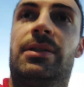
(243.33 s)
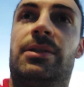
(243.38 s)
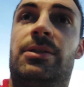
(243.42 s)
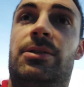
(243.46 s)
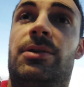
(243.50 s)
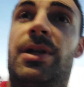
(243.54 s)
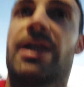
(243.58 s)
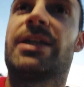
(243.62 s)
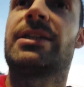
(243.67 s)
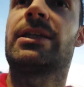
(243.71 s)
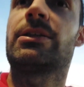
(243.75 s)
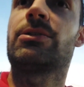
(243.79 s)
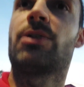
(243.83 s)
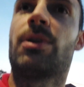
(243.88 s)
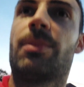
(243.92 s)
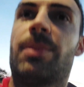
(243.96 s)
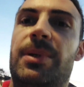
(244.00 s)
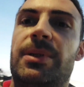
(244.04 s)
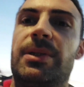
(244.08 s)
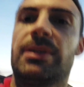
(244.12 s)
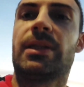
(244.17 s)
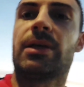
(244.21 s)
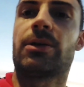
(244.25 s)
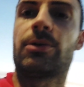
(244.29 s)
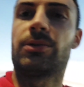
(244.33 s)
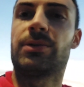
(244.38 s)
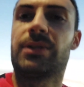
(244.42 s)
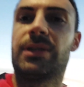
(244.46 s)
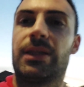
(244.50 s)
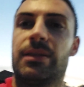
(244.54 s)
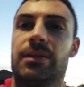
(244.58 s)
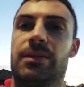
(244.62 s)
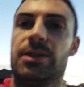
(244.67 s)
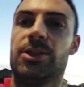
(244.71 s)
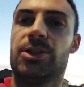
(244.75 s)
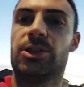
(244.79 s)
non è stata una partita con
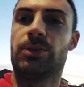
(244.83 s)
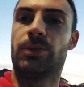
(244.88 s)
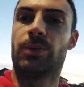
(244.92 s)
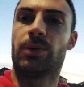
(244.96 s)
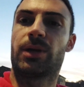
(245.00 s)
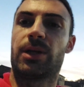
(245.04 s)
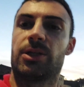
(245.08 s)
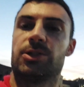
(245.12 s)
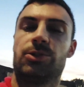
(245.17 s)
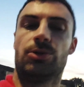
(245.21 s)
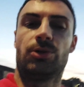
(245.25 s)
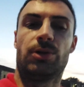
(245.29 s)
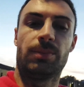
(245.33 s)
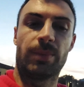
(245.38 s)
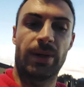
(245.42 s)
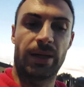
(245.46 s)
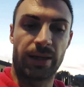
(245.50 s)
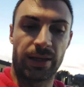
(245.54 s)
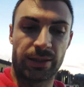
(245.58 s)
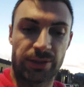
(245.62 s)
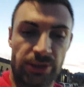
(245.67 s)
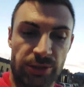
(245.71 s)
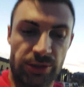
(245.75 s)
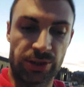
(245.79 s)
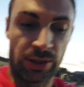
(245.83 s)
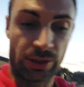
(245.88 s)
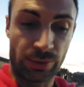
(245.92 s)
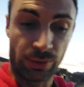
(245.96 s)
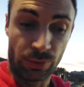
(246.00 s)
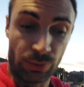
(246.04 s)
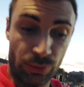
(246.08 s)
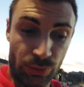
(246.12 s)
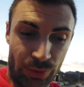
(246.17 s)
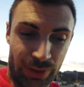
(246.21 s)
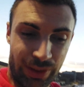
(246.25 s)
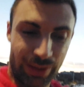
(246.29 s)
tantissime occasioni, ma se c'era
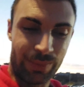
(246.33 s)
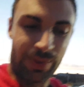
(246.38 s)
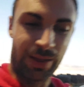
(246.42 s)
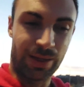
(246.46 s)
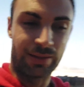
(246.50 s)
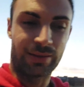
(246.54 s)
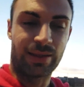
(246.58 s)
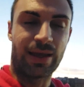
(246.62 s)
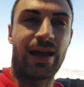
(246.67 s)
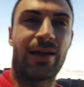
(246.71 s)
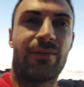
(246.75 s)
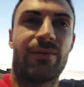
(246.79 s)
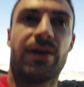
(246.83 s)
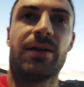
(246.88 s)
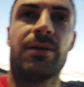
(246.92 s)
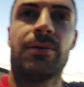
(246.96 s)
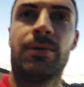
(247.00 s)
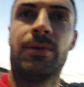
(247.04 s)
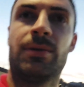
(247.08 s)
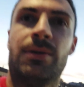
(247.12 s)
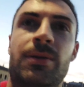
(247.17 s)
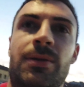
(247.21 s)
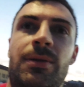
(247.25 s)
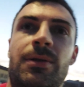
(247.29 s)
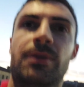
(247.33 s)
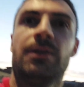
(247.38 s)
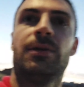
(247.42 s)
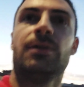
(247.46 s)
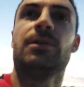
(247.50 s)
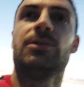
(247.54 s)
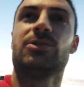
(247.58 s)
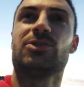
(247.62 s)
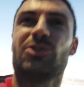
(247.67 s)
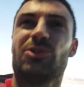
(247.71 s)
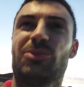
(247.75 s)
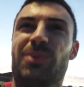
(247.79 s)
qualcuno che meritava,
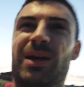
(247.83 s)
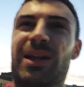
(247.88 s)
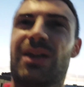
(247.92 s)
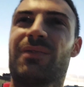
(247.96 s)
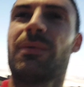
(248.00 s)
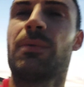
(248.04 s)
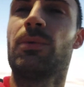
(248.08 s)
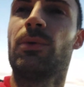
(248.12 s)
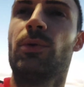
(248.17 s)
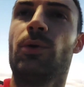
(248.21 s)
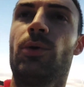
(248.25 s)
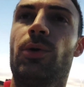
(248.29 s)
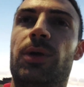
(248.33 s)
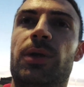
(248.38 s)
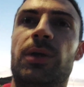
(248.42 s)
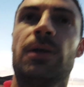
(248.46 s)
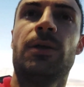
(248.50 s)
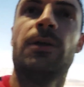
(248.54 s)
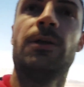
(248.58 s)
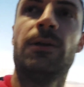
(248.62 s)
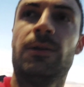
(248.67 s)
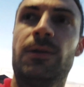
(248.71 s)
secondo me eravamo noi.